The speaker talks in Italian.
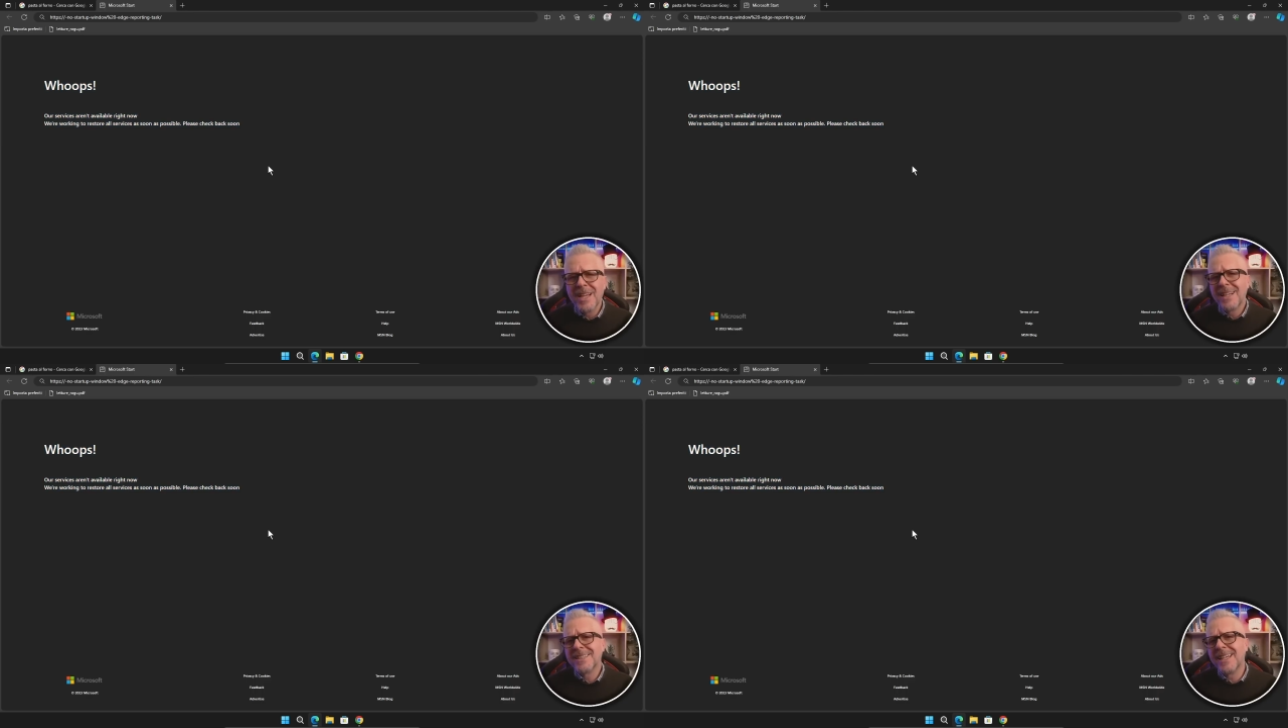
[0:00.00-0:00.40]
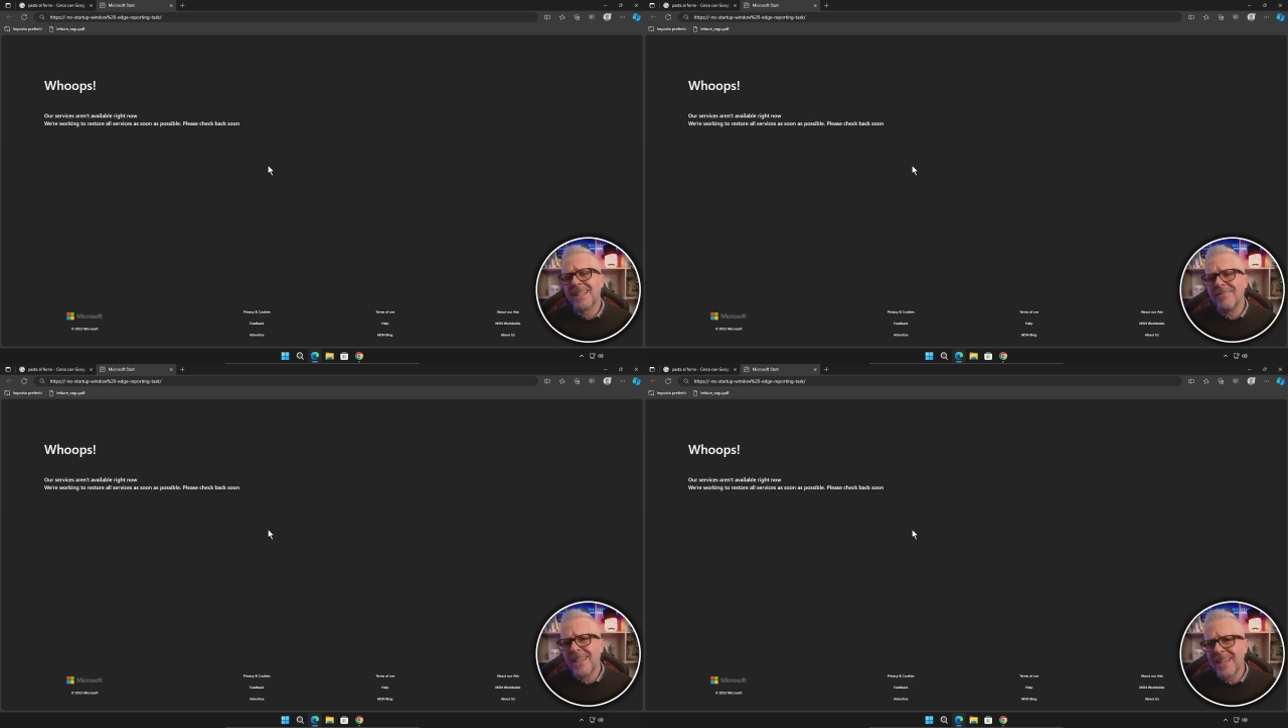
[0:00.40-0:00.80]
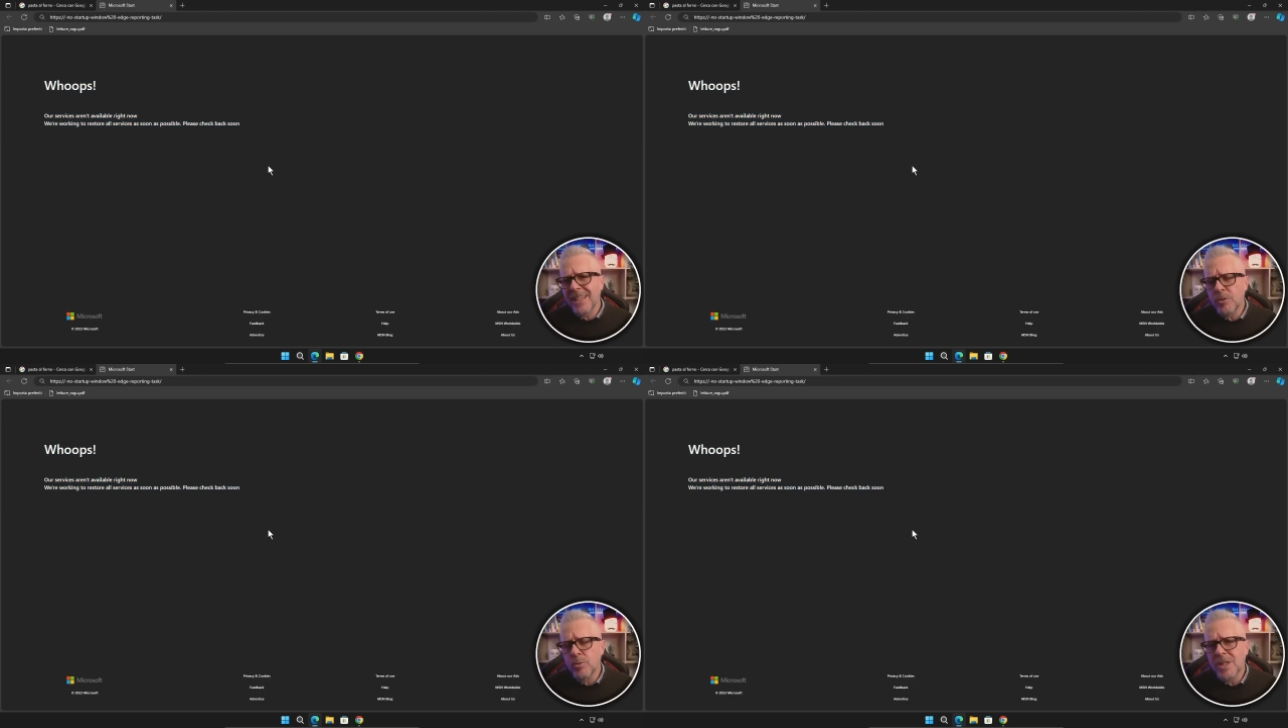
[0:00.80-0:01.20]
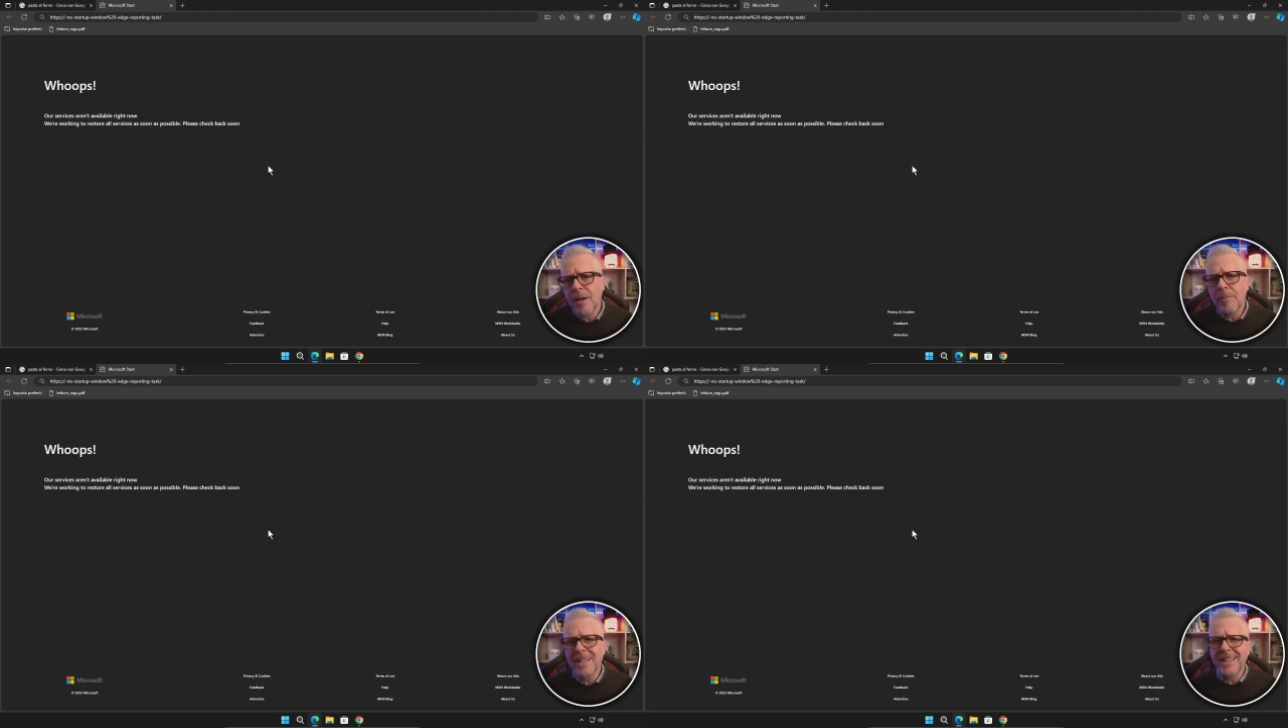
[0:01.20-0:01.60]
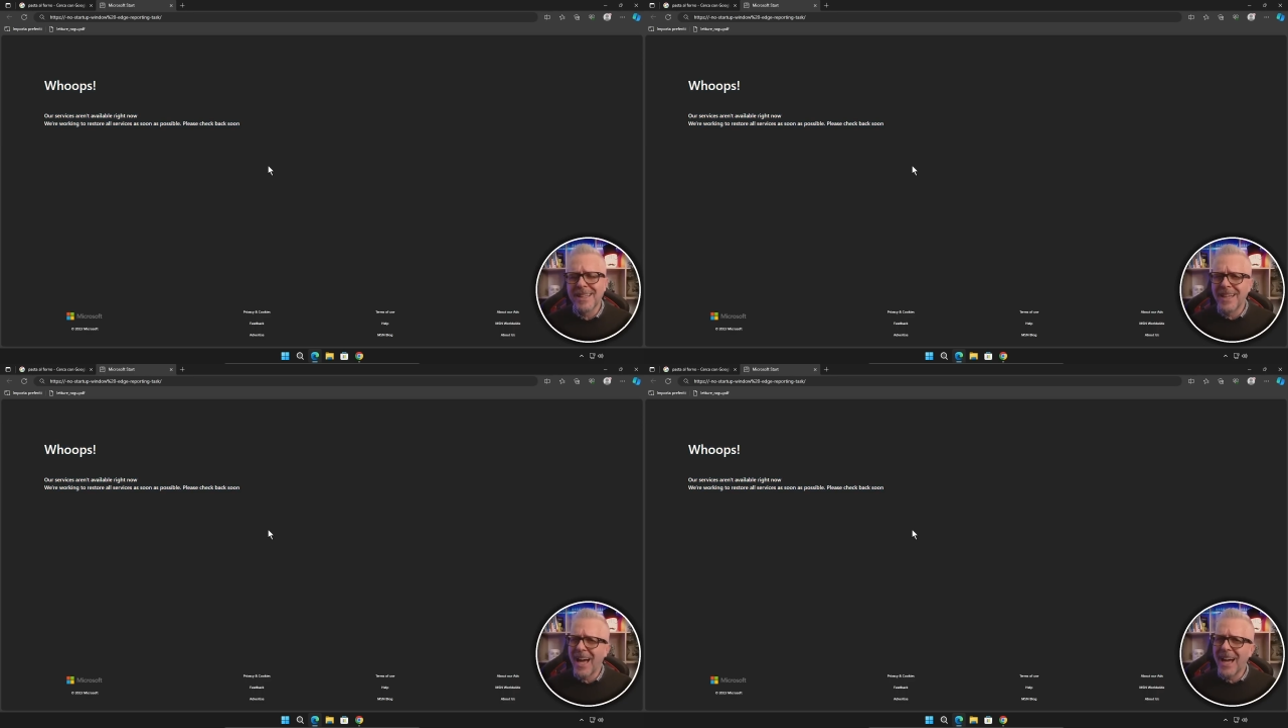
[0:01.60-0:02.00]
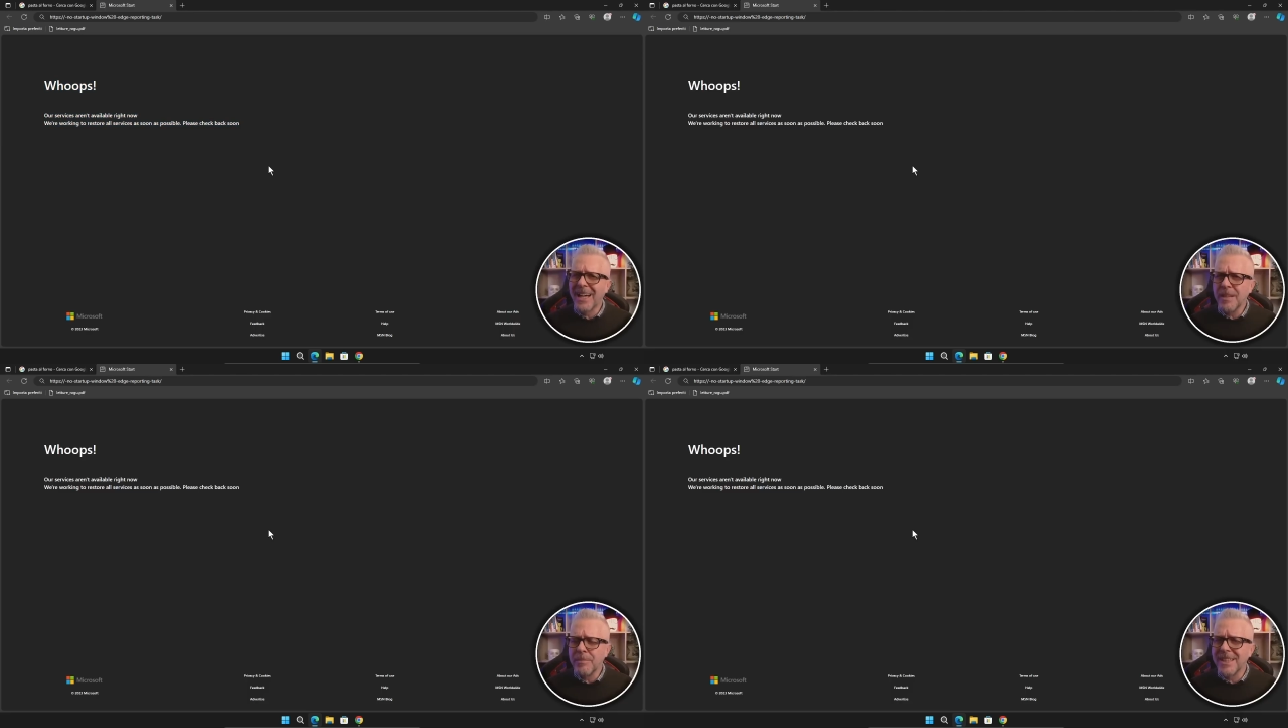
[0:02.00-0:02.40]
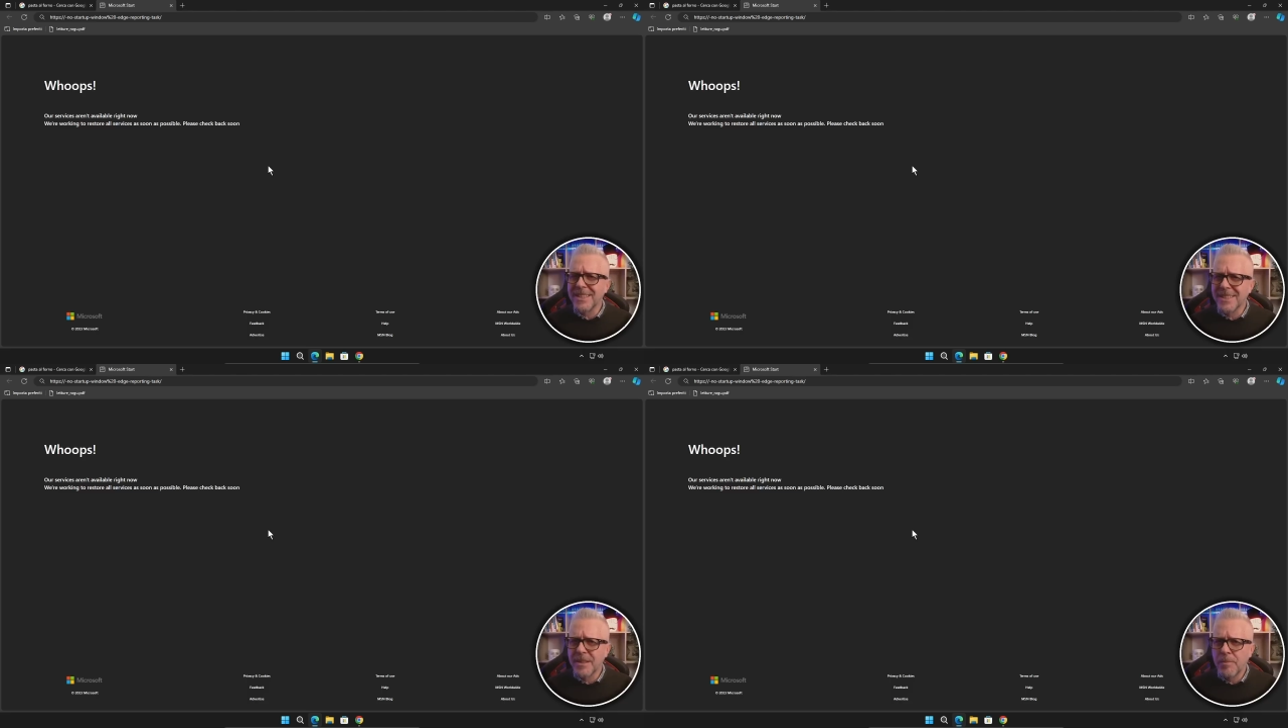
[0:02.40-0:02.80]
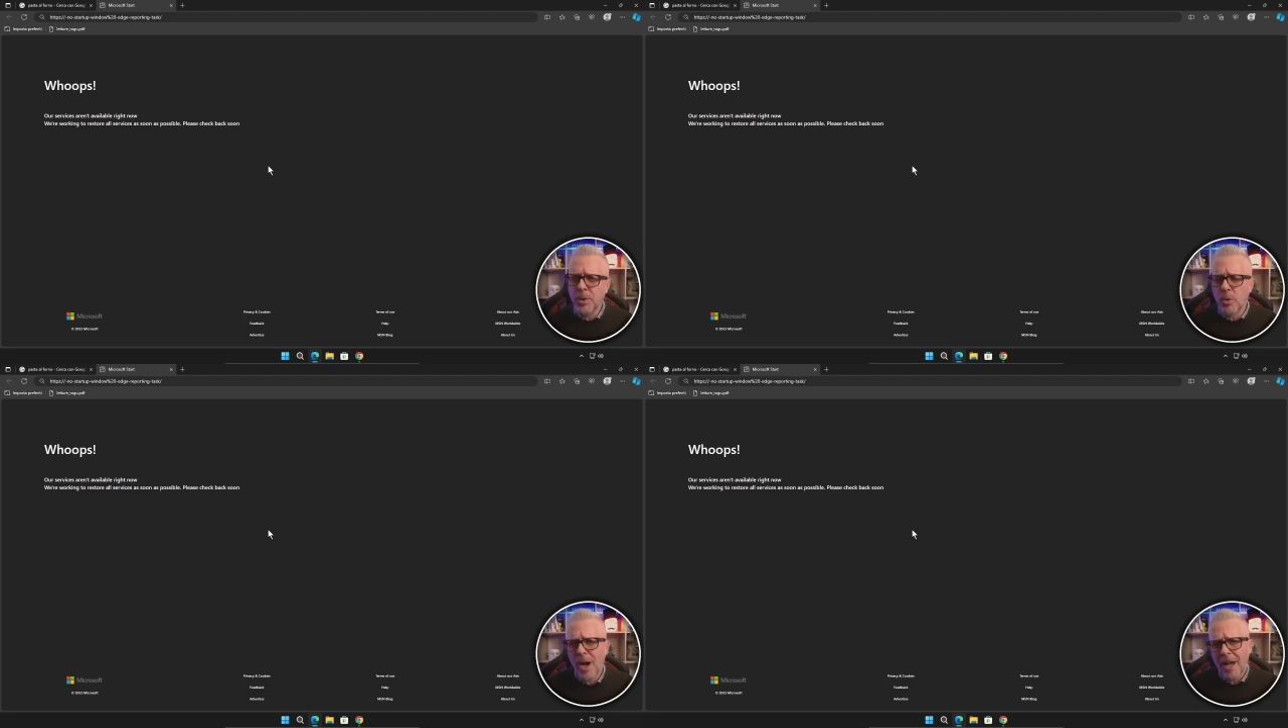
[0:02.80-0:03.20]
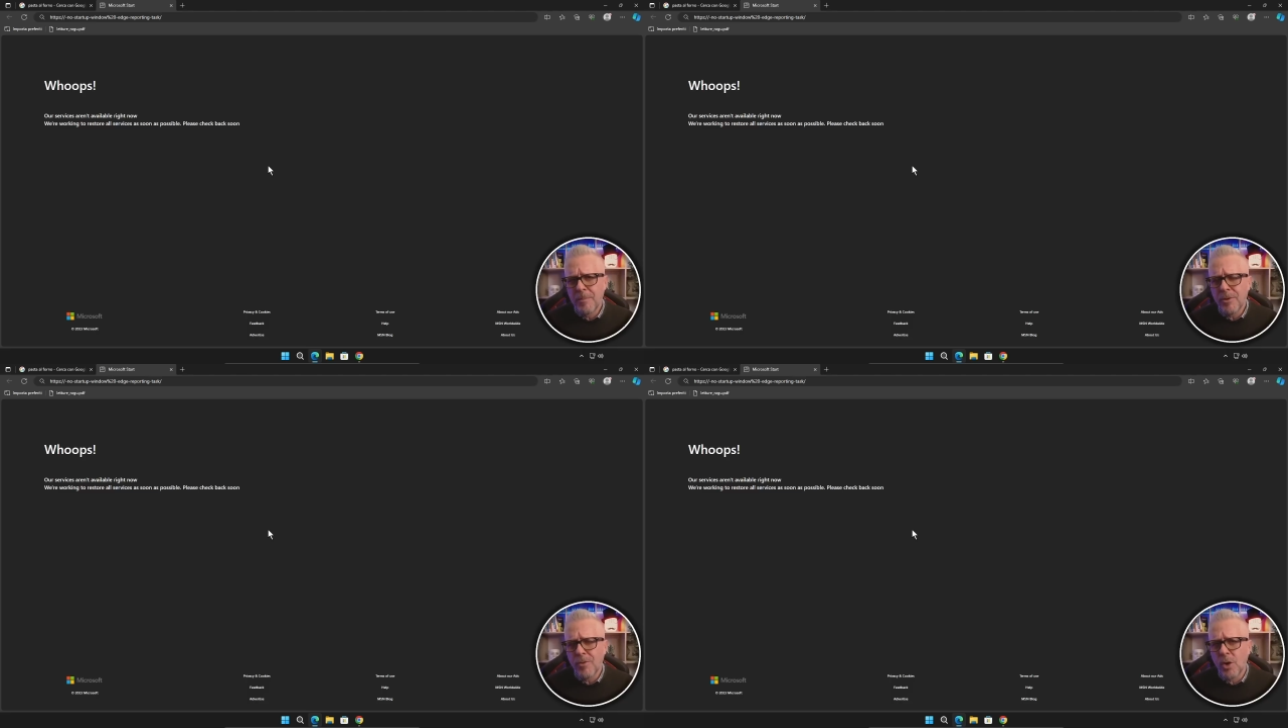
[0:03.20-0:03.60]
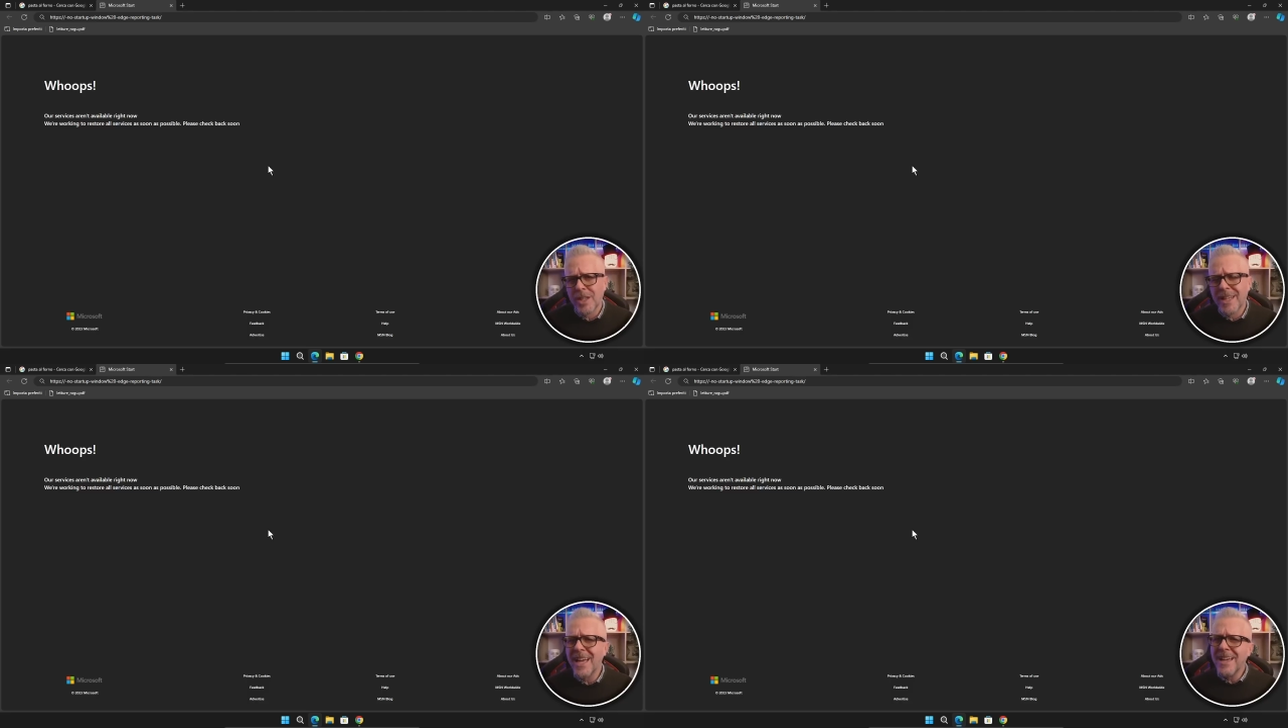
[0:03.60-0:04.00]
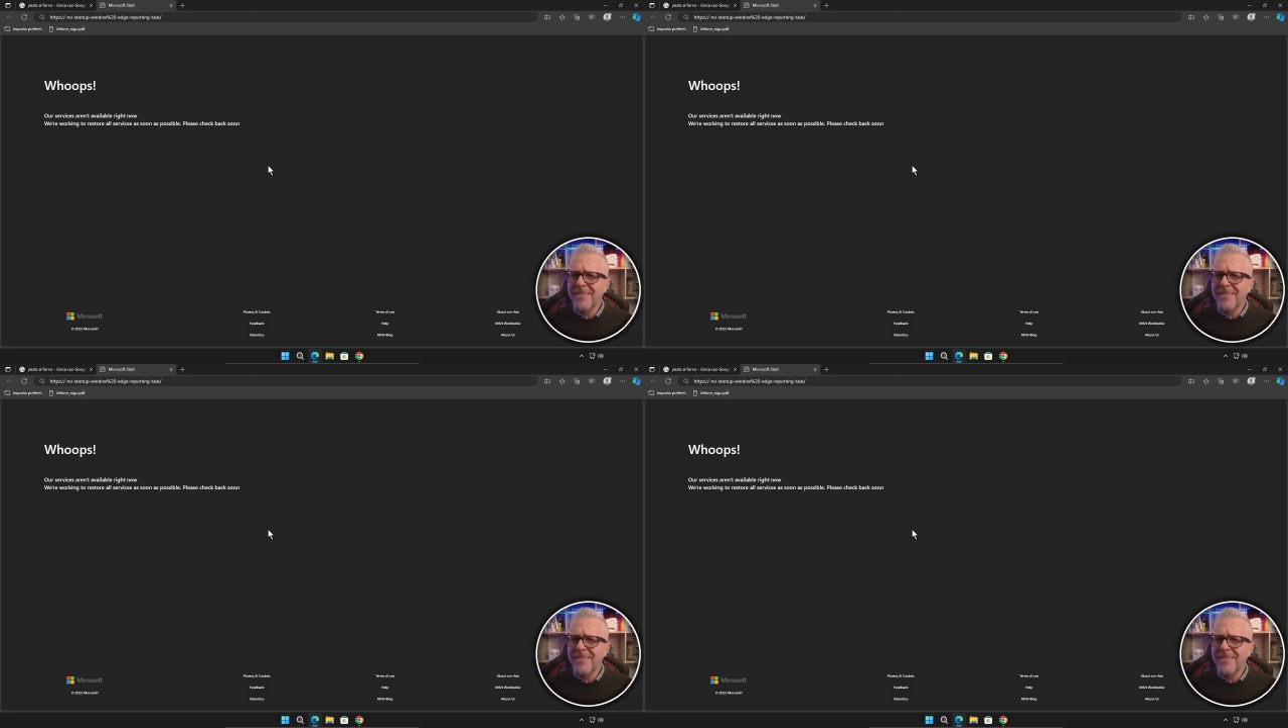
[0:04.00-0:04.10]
La scheda viene chiusa ma tende a riaprirsi più e più volte